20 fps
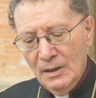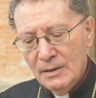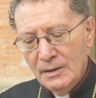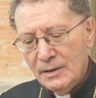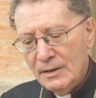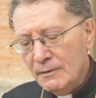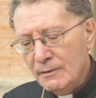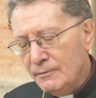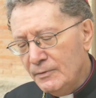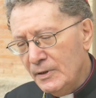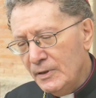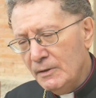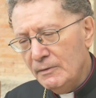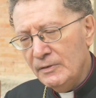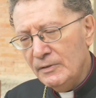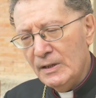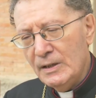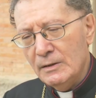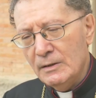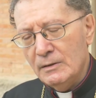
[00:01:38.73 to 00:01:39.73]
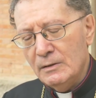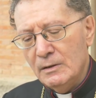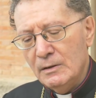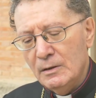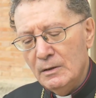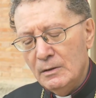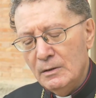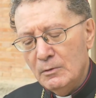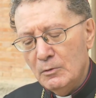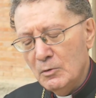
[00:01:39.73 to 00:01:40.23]
che vive
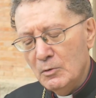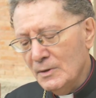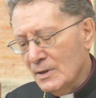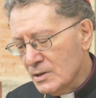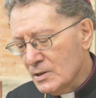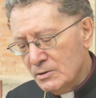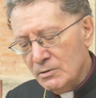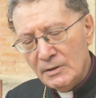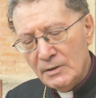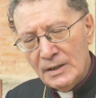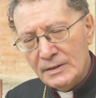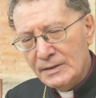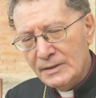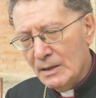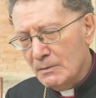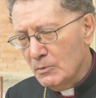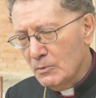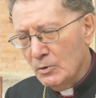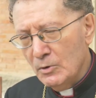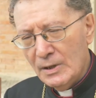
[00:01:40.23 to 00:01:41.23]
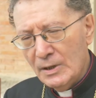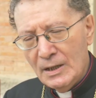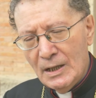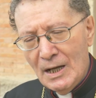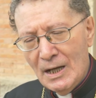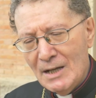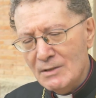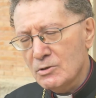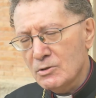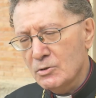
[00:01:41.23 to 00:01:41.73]
una storia di amore
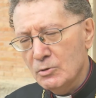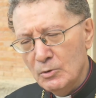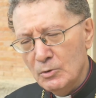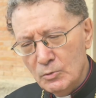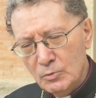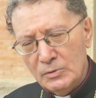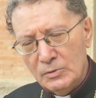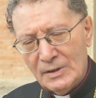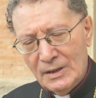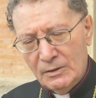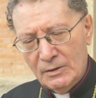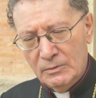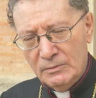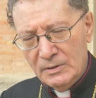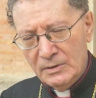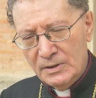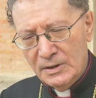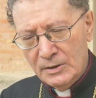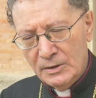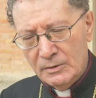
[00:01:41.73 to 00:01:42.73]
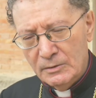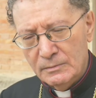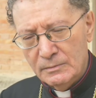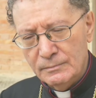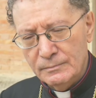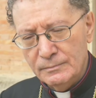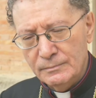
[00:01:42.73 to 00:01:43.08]
assoluta con Dio.